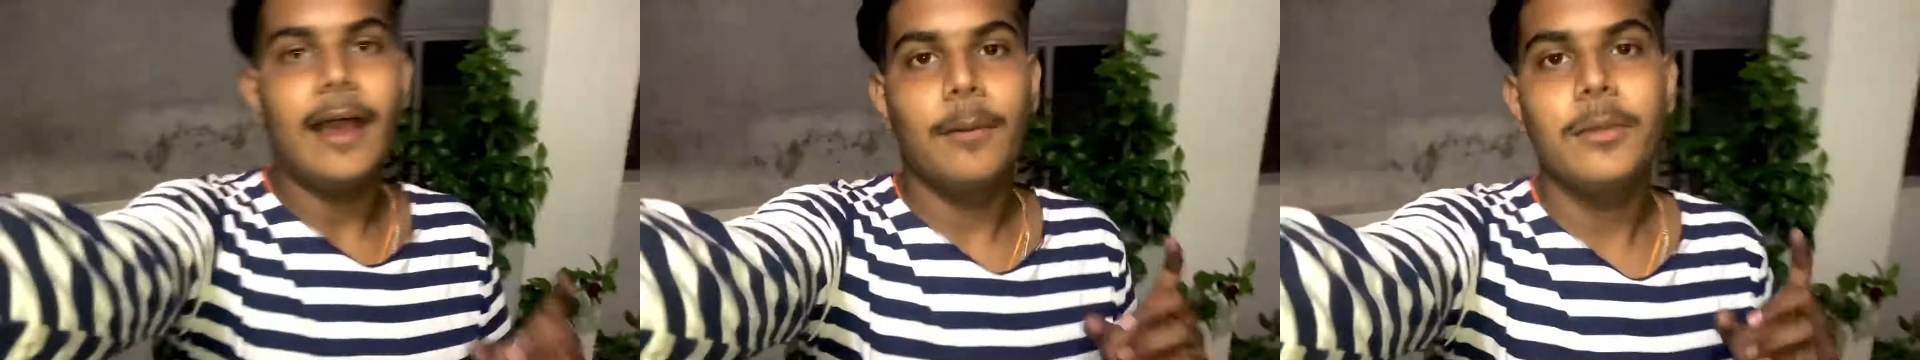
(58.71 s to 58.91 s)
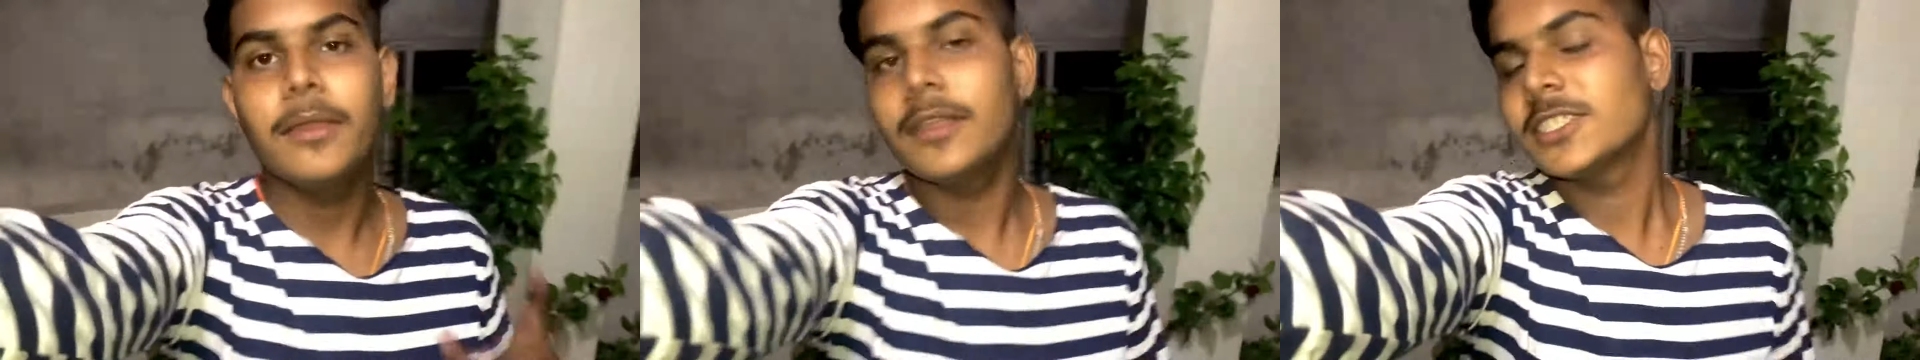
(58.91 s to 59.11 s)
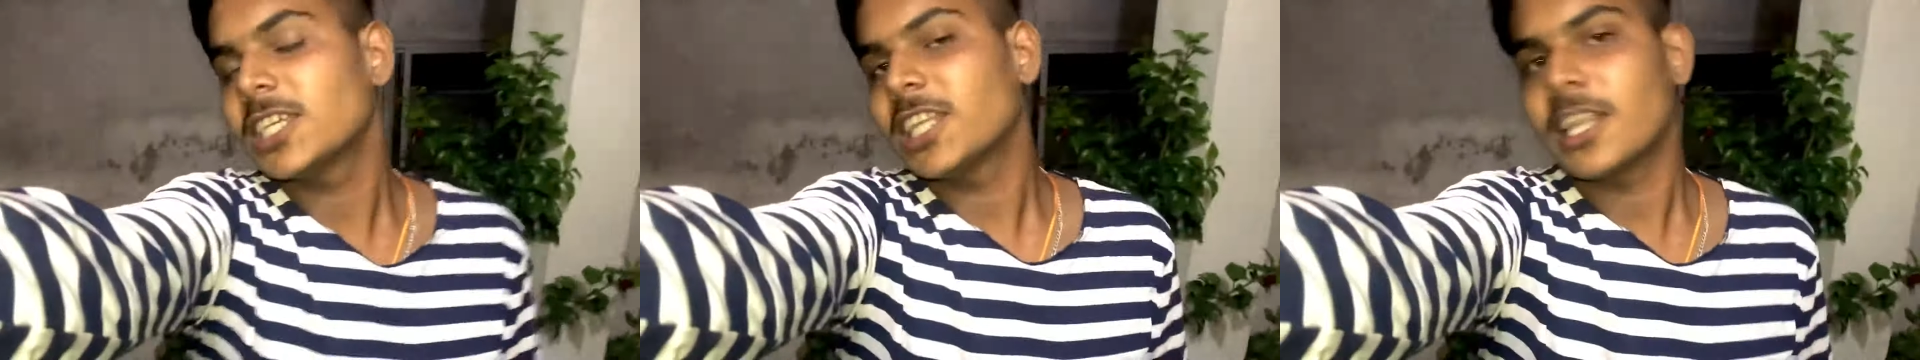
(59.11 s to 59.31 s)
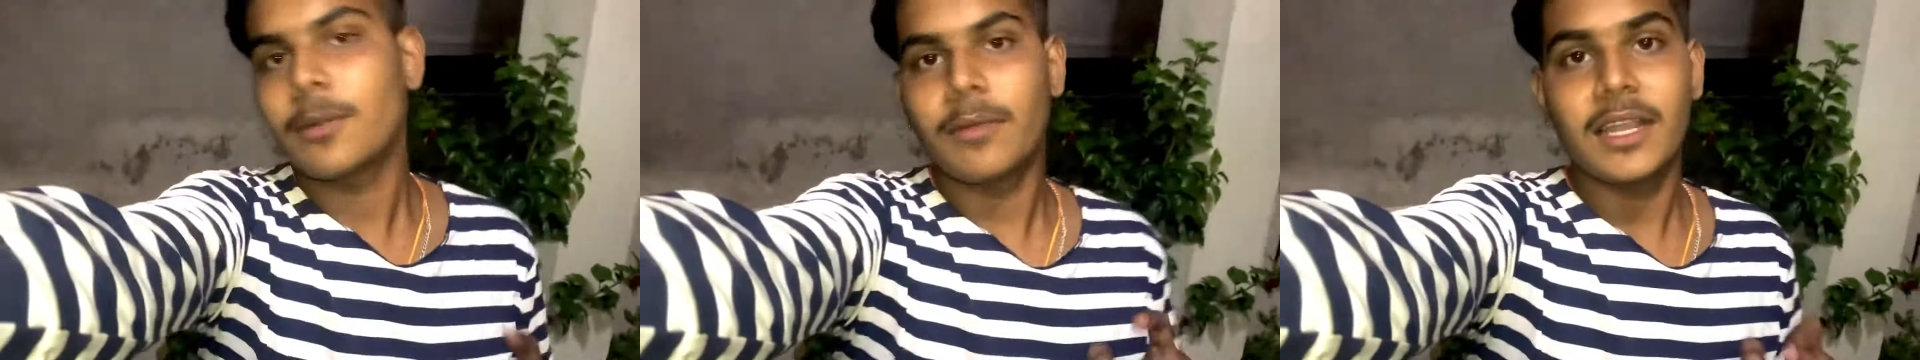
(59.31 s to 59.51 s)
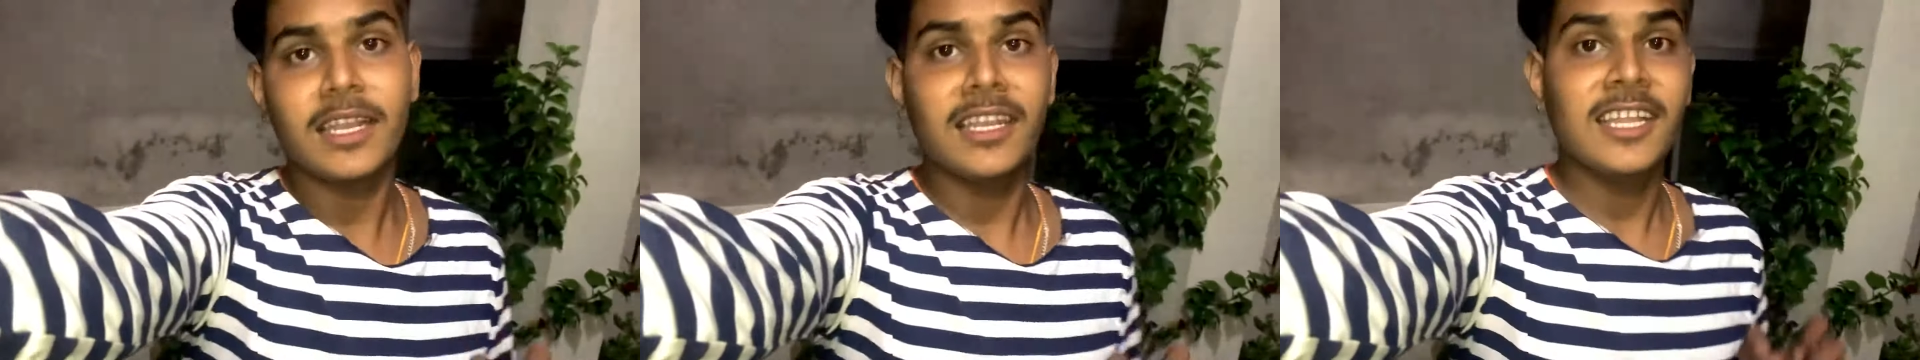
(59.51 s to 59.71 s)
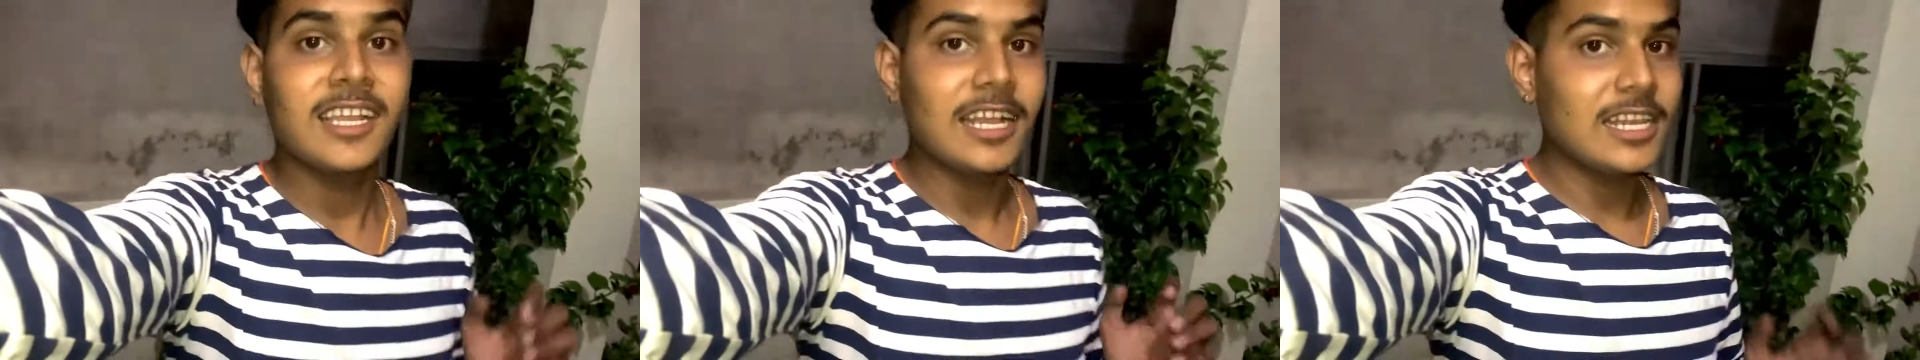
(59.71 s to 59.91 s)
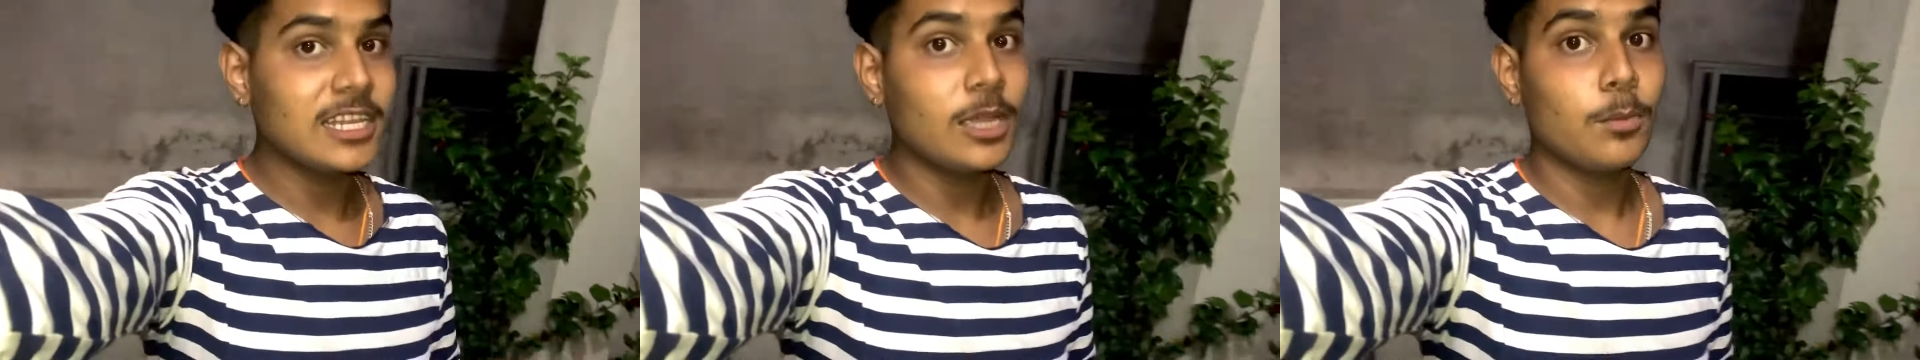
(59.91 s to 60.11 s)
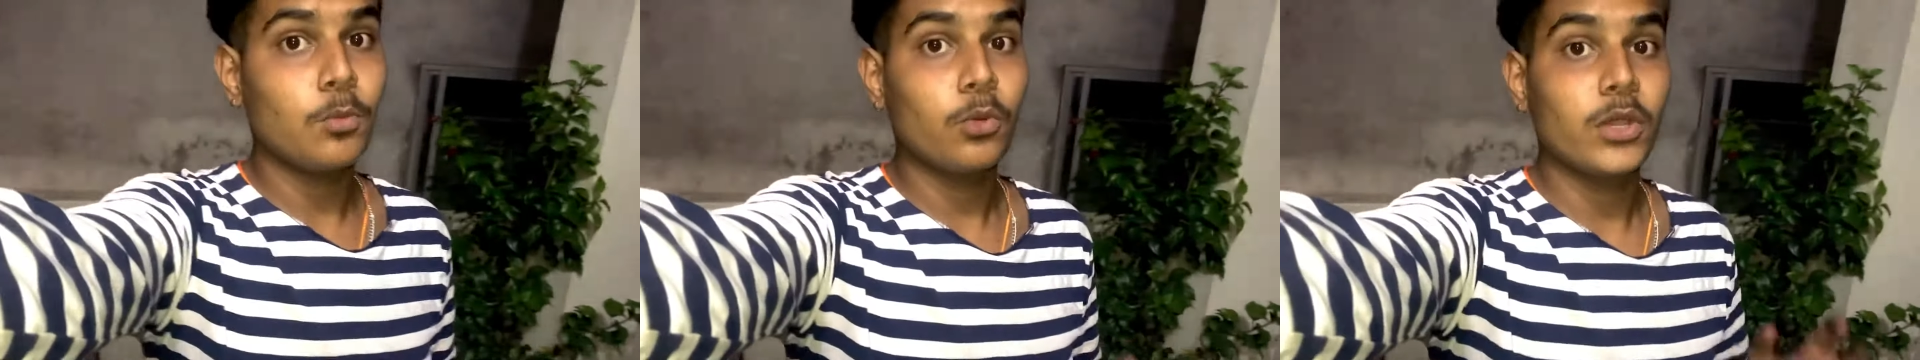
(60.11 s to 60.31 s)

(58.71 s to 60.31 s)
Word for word: अभी चंद्रमा निकल गया